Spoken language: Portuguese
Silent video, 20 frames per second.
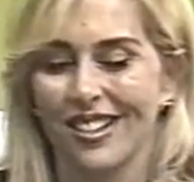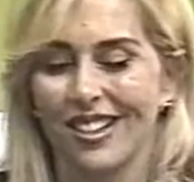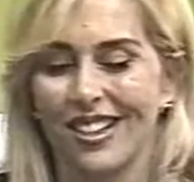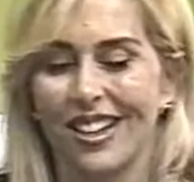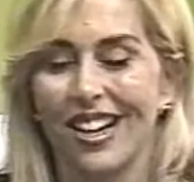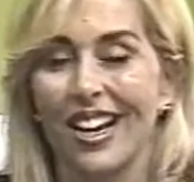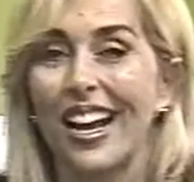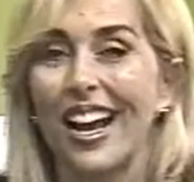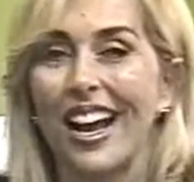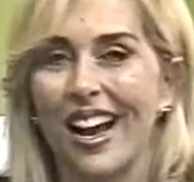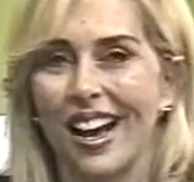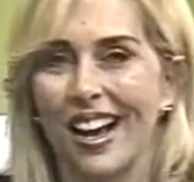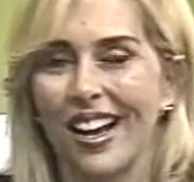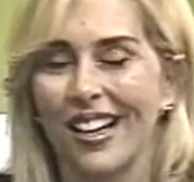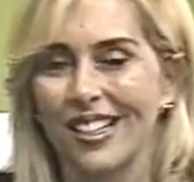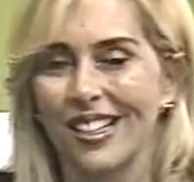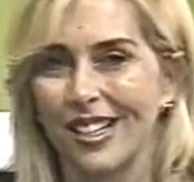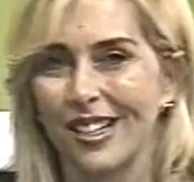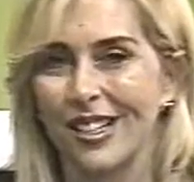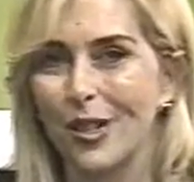ganhar
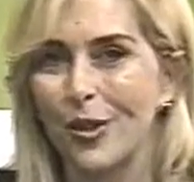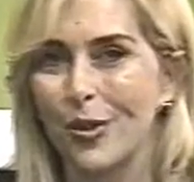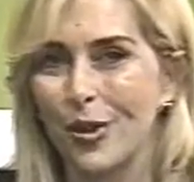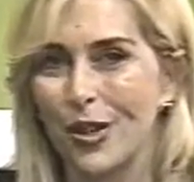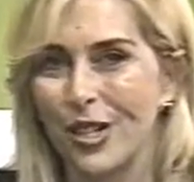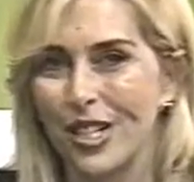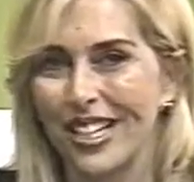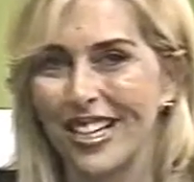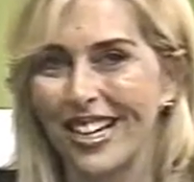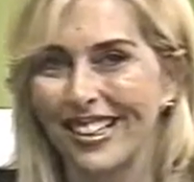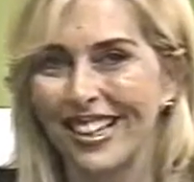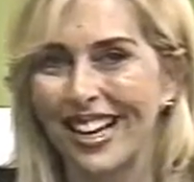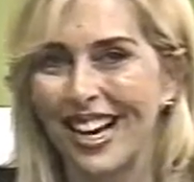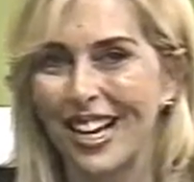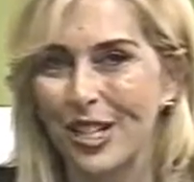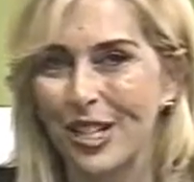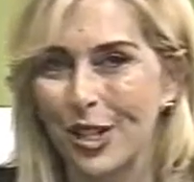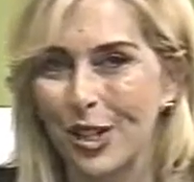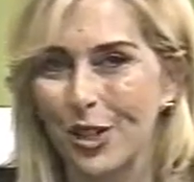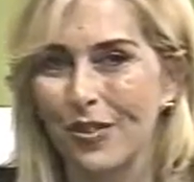essa cirurgia, tá?
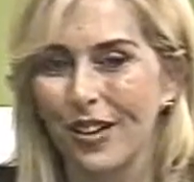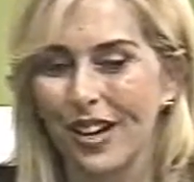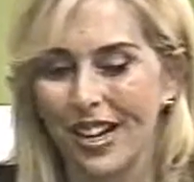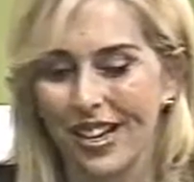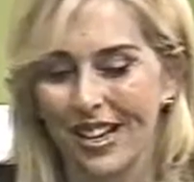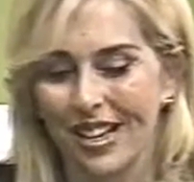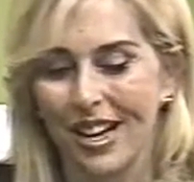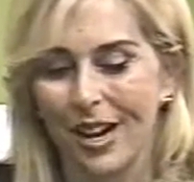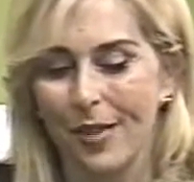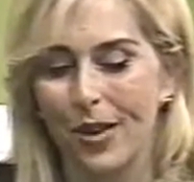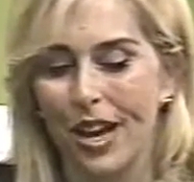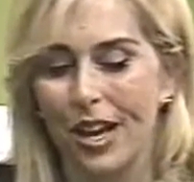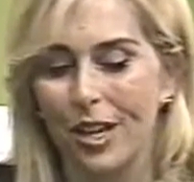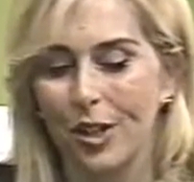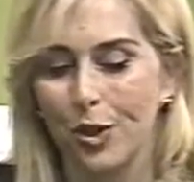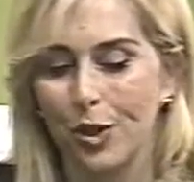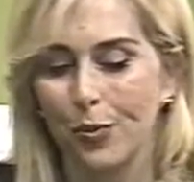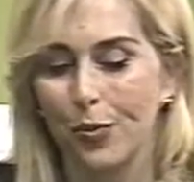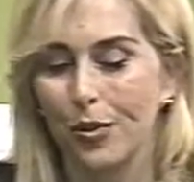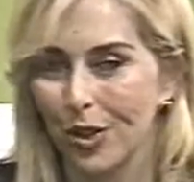A gente vai encaminhar
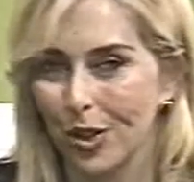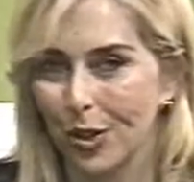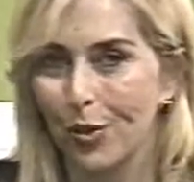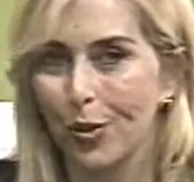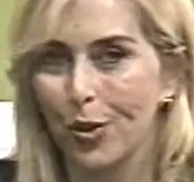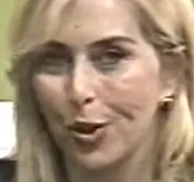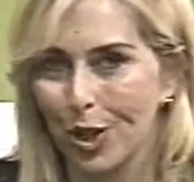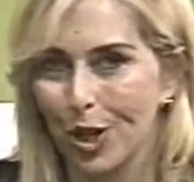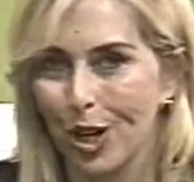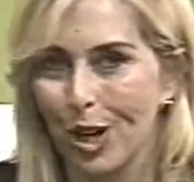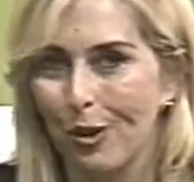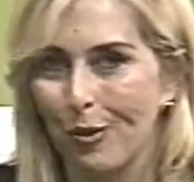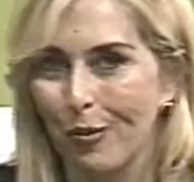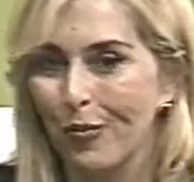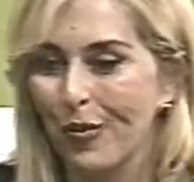isso para o cirurgião.